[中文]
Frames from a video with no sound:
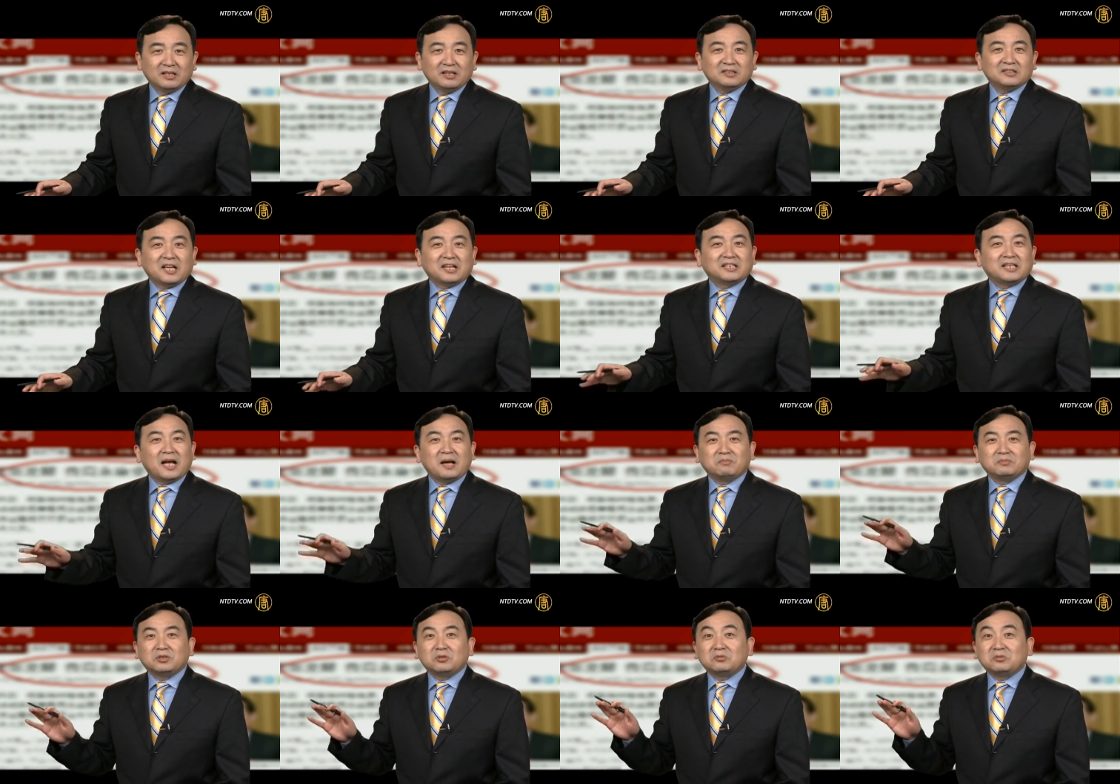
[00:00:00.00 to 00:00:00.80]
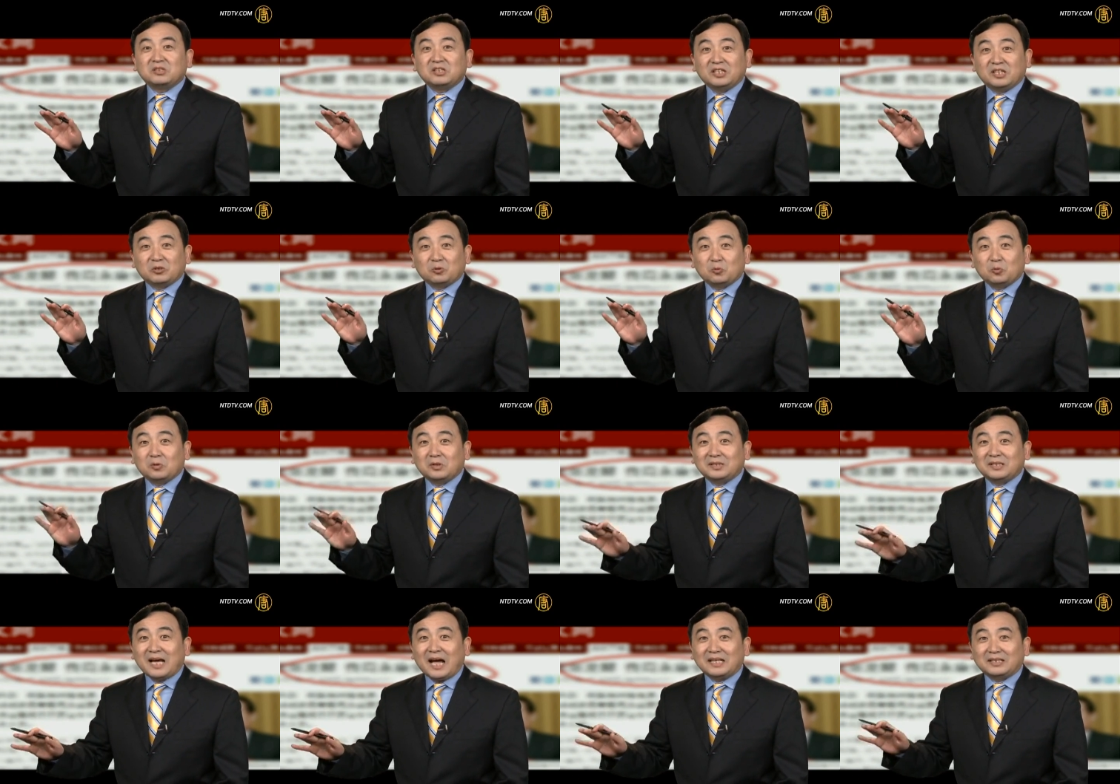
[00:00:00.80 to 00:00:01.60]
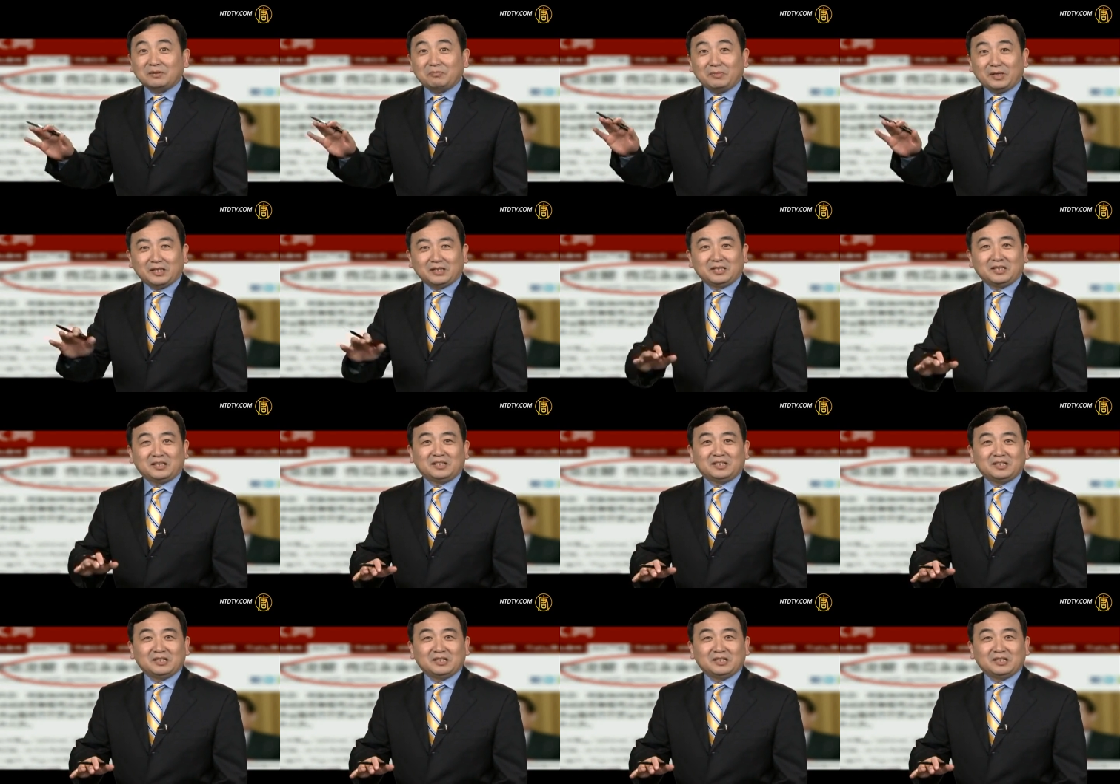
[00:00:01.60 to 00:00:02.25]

但他们都是以国家的名义，